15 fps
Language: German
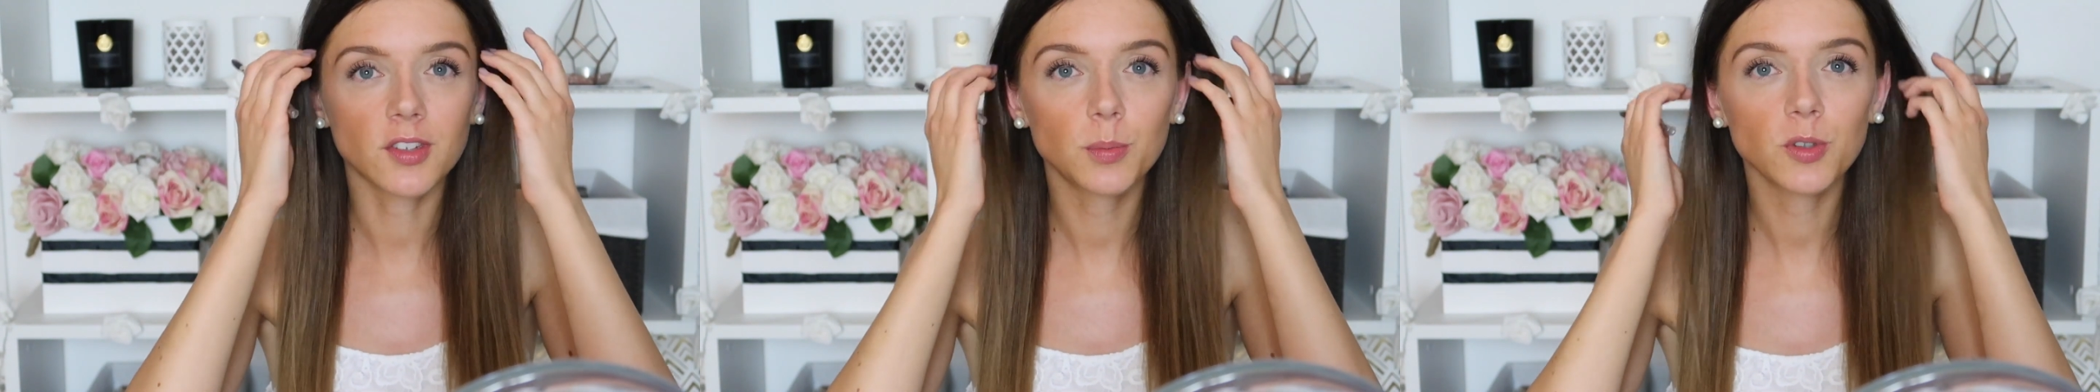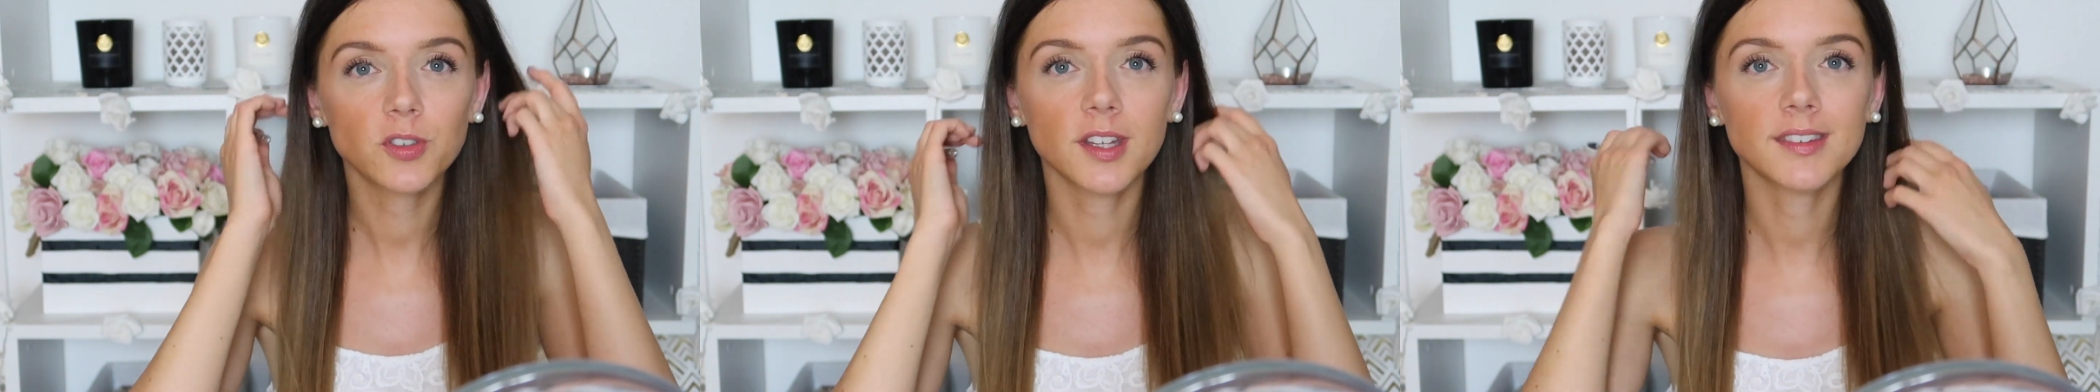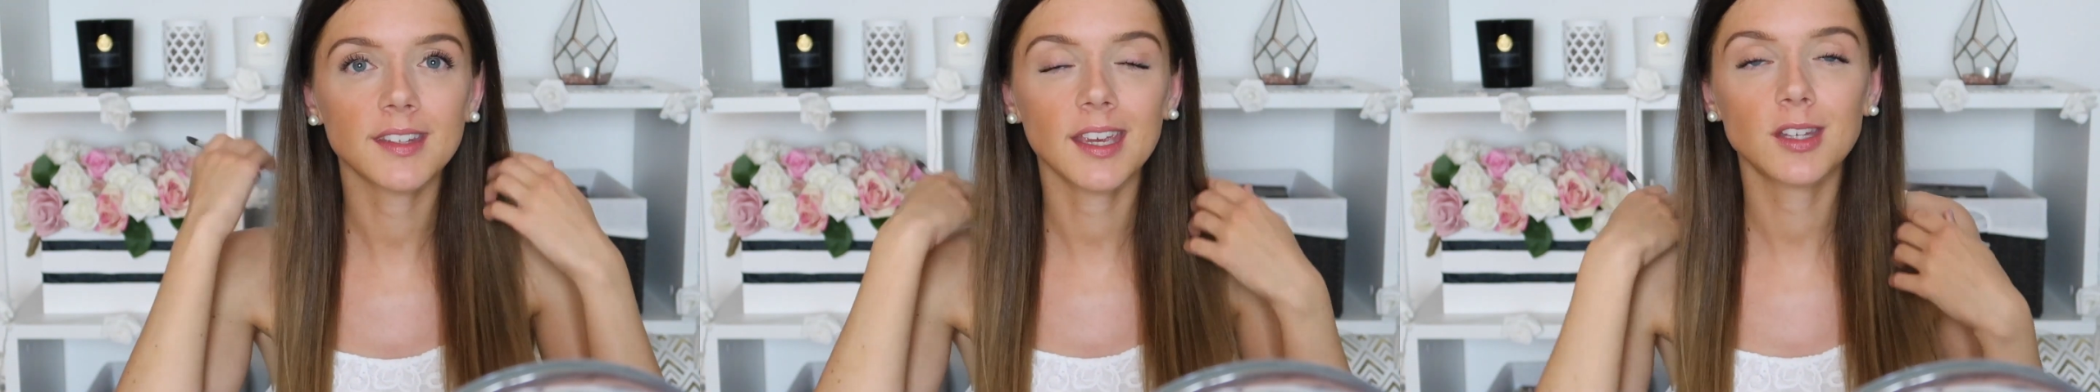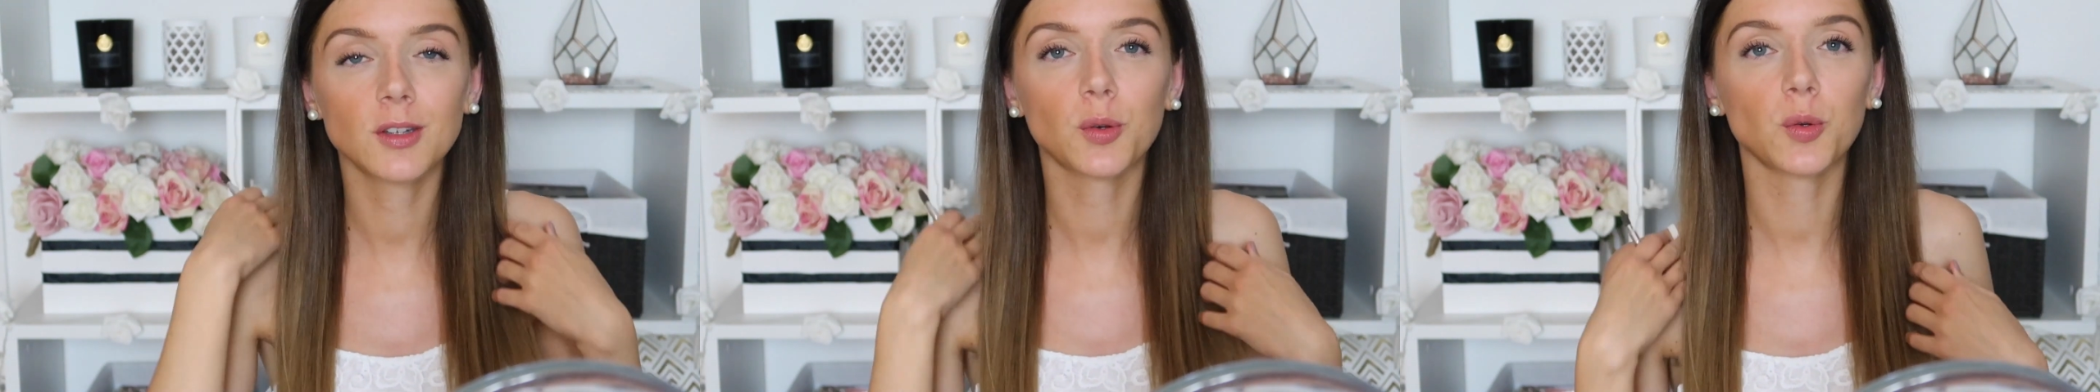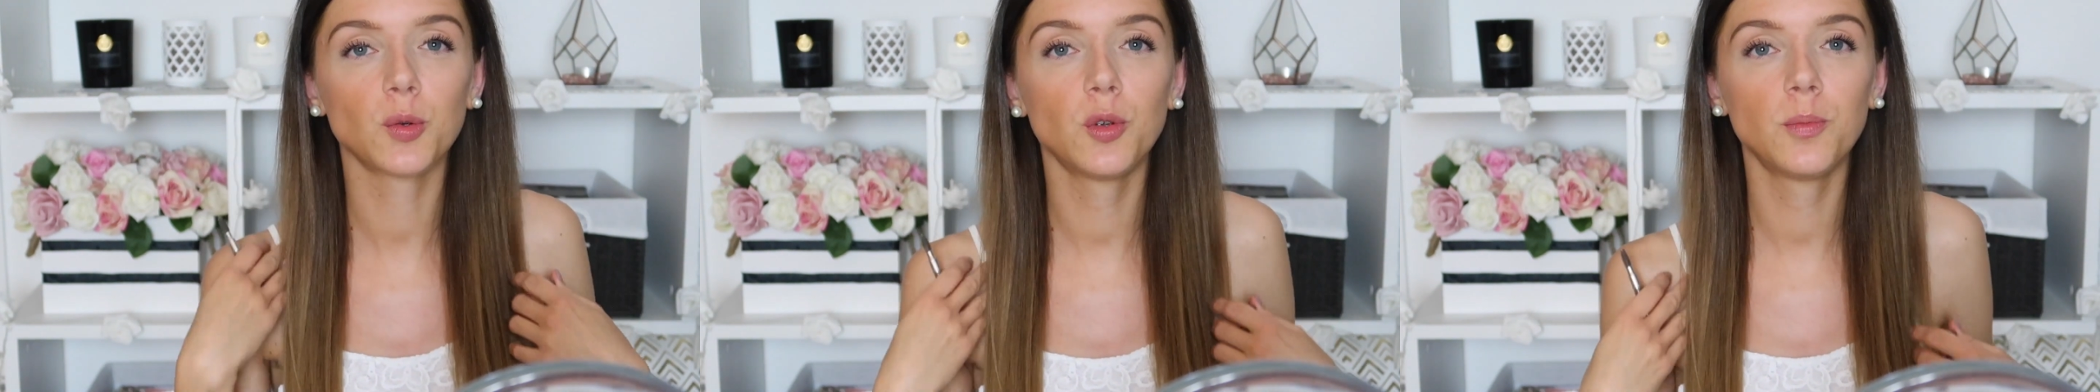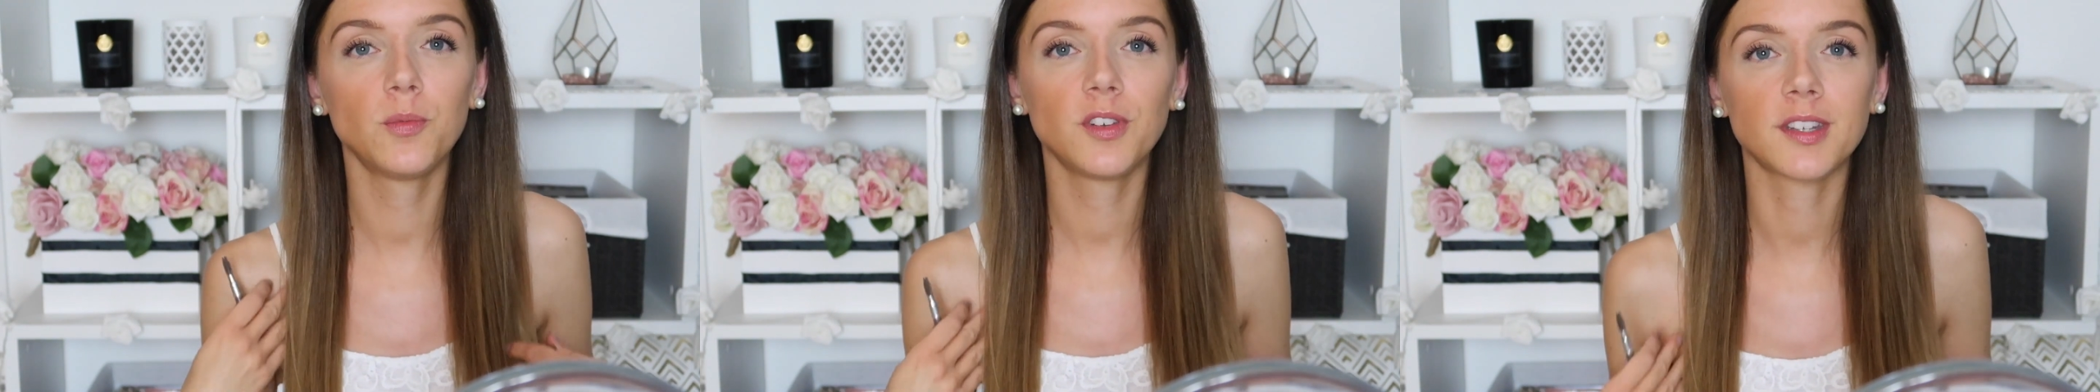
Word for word: Ich muss das echt noch üben,